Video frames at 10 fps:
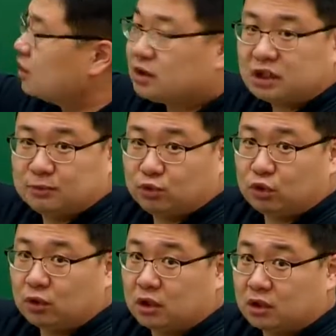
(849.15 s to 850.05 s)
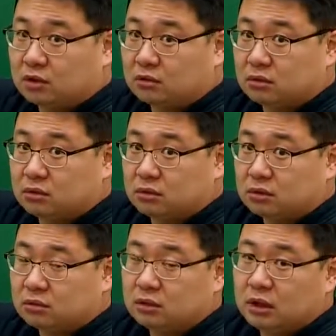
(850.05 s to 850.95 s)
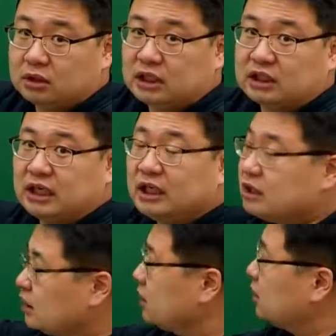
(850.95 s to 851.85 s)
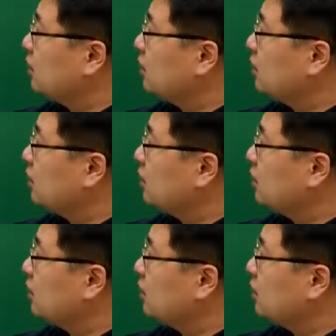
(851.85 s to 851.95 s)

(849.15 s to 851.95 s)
그냥 19년 더하라 그랬죠. 그렇죠? 자기 생일자에 된다